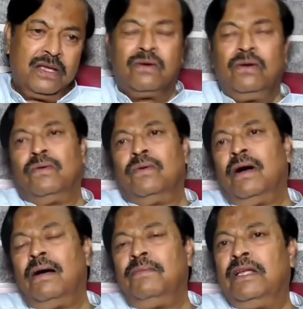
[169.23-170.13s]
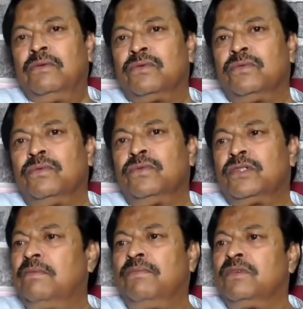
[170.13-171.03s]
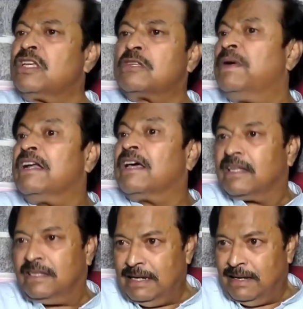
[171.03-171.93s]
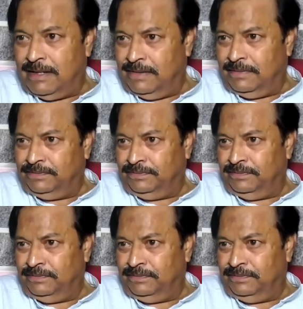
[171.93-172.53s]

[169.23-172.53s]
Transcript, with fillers: देखो हमने उसे सस्पेंड कर दिया है